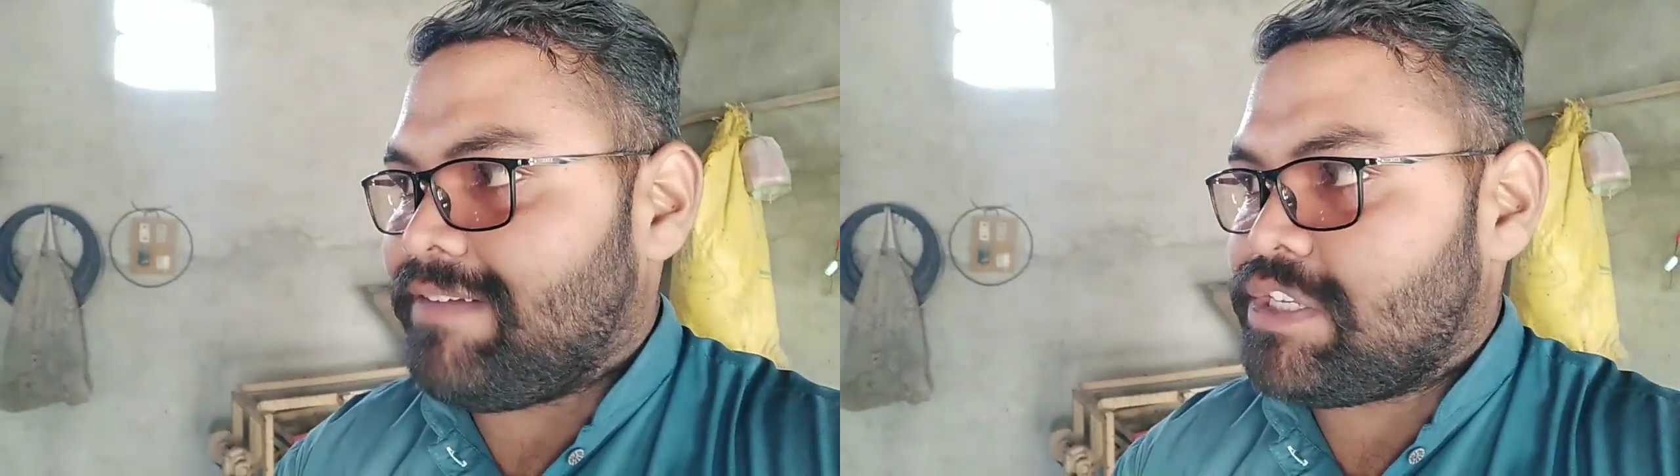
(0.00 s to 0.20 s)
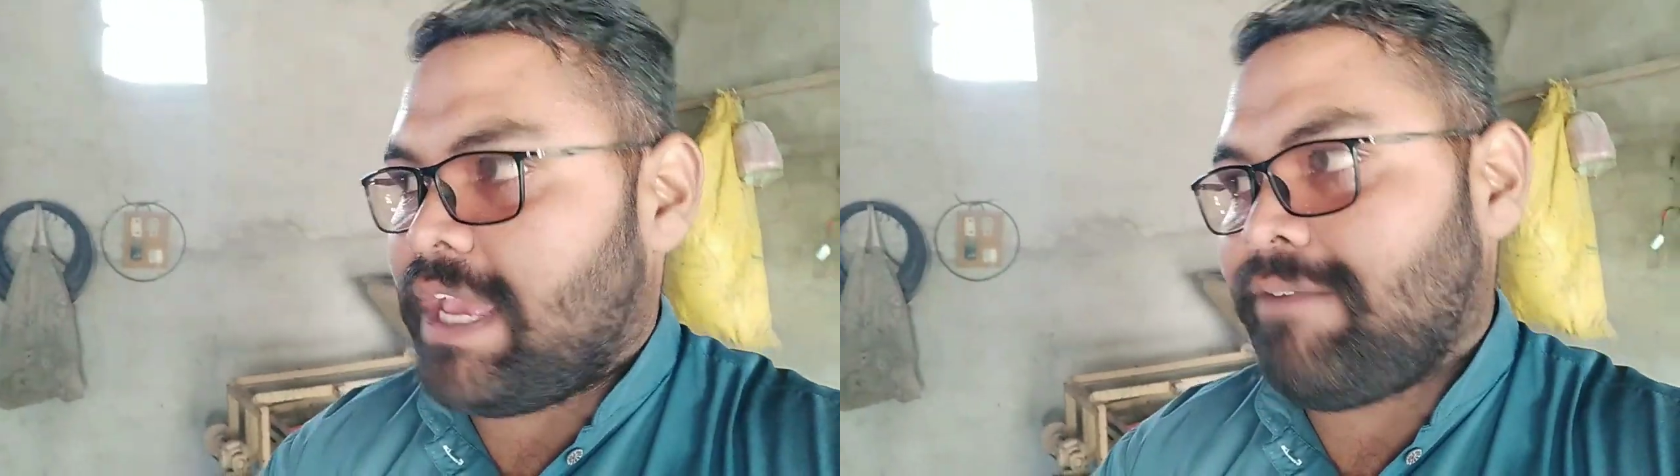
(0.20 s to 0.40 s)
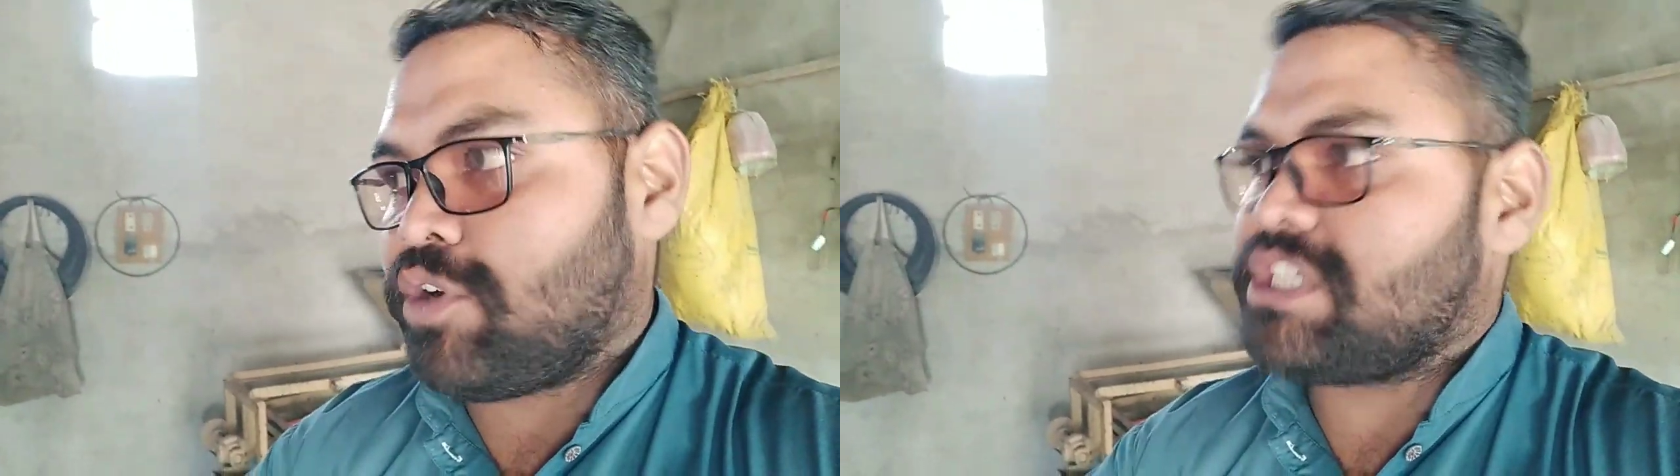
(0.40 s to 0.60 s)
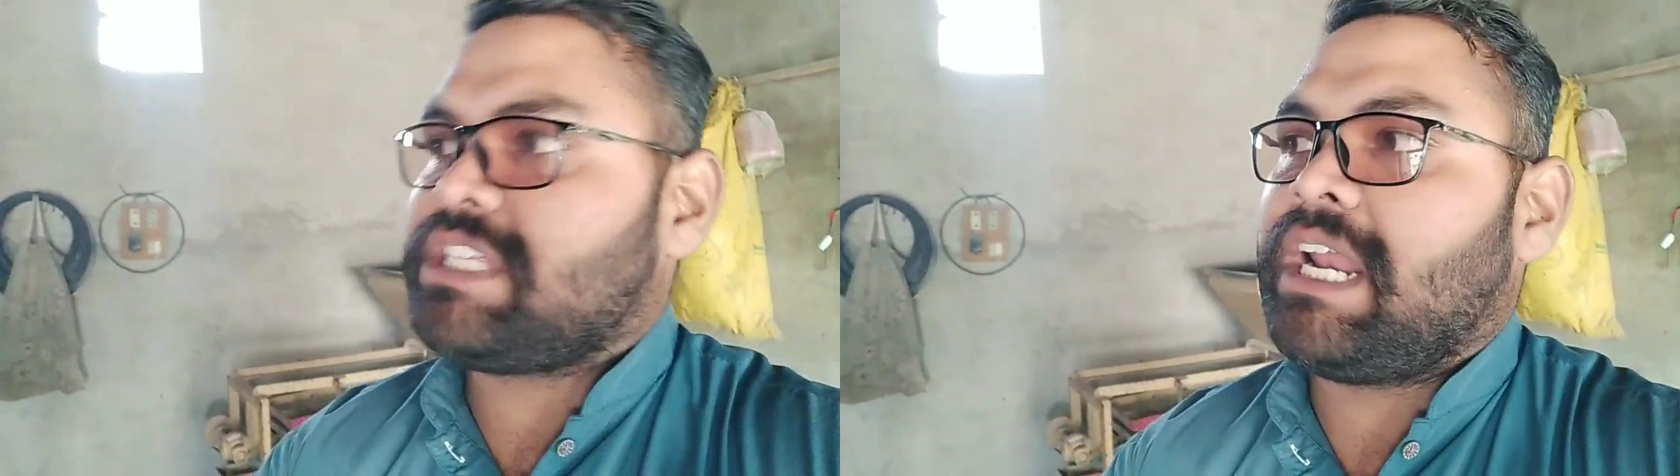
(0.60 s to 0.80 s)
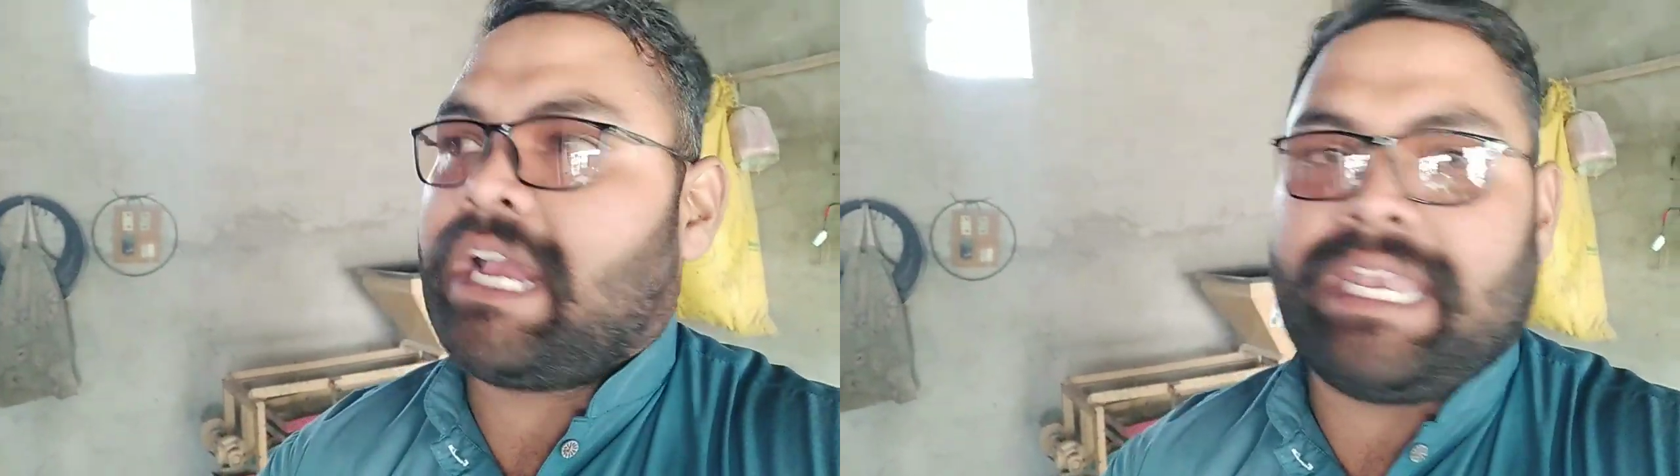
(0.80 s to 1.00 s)
चावल जो है वो
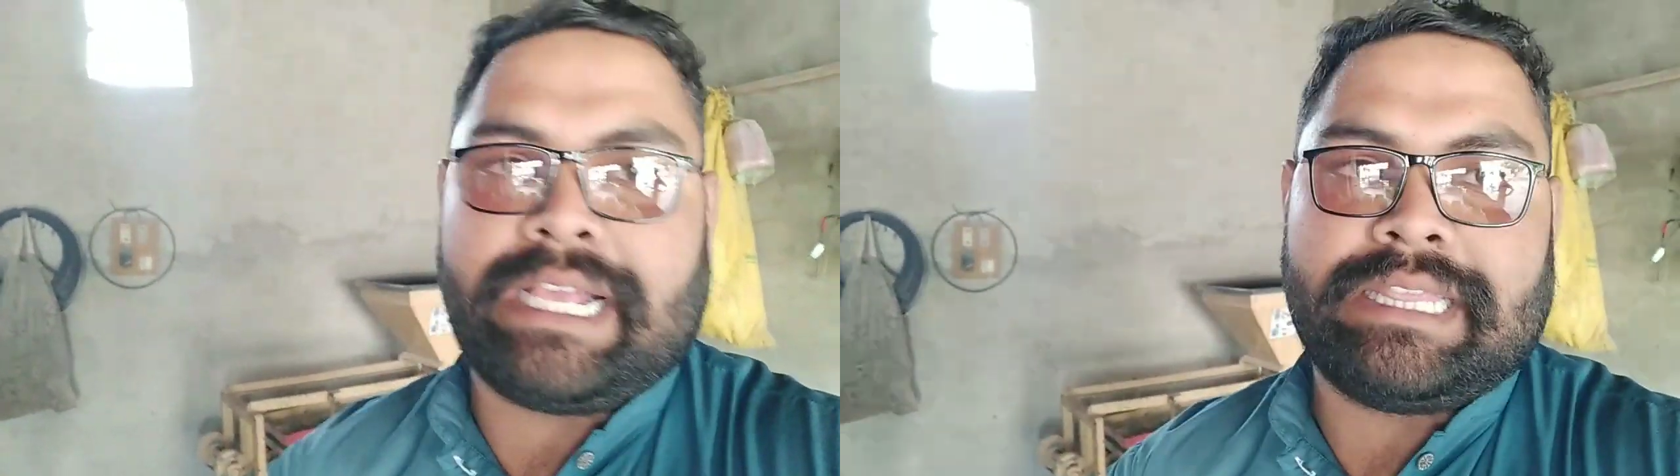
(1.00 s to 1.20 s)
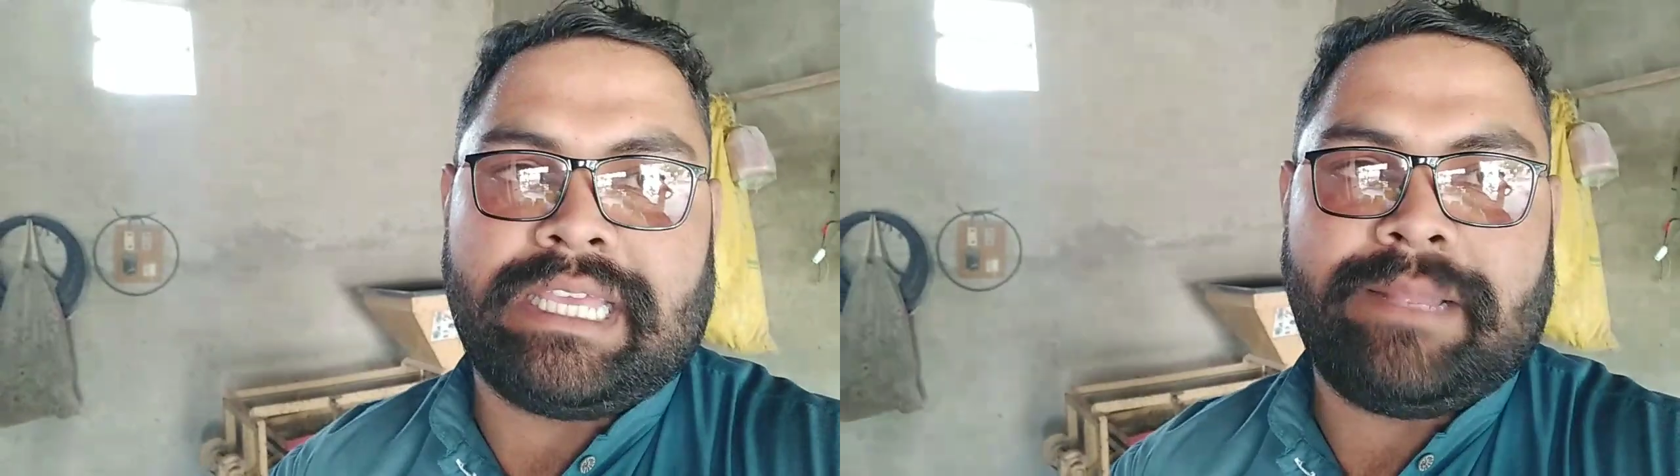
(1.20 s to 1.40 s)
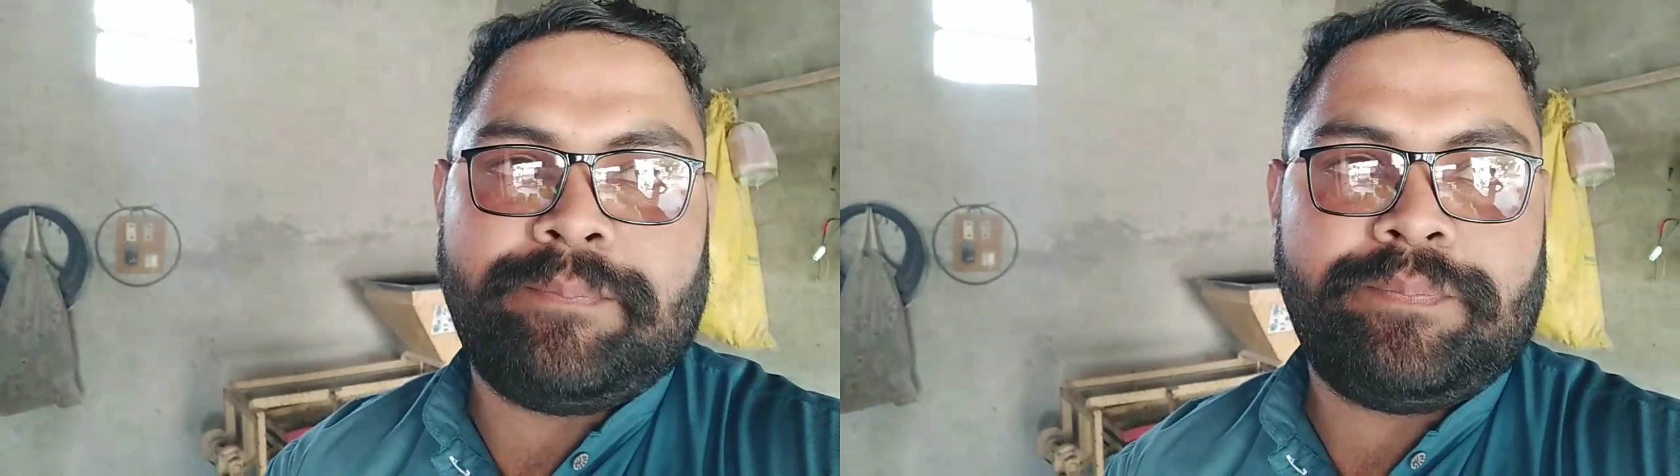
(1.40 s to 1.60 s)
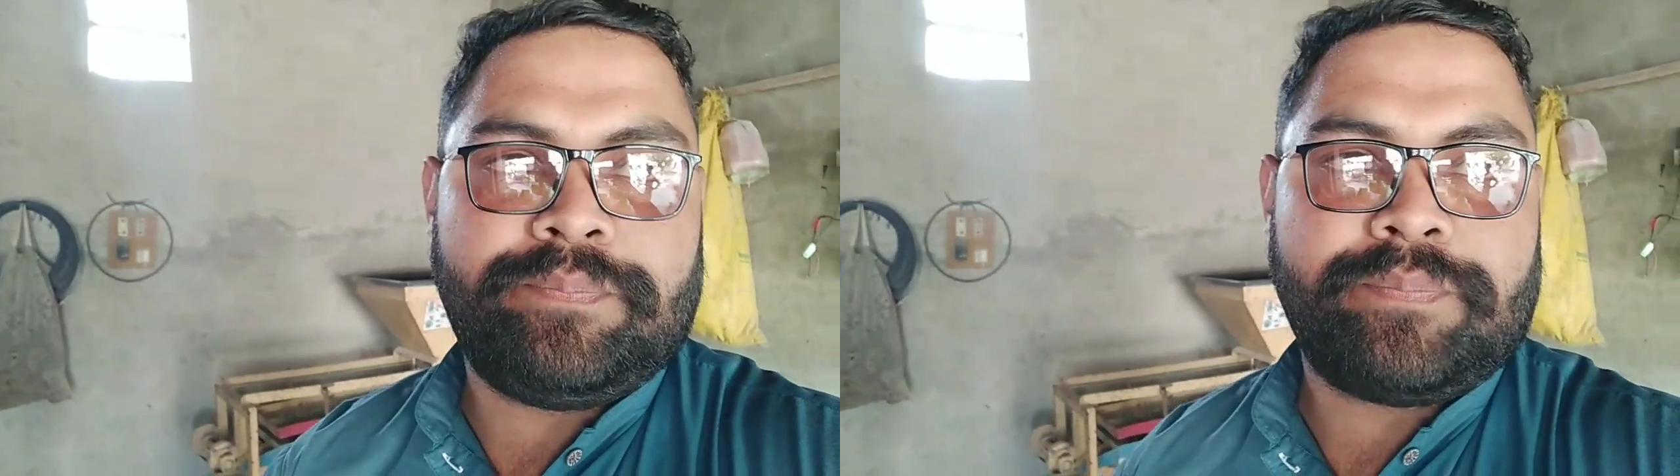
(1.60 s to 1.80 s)
किस तरह का निकलता है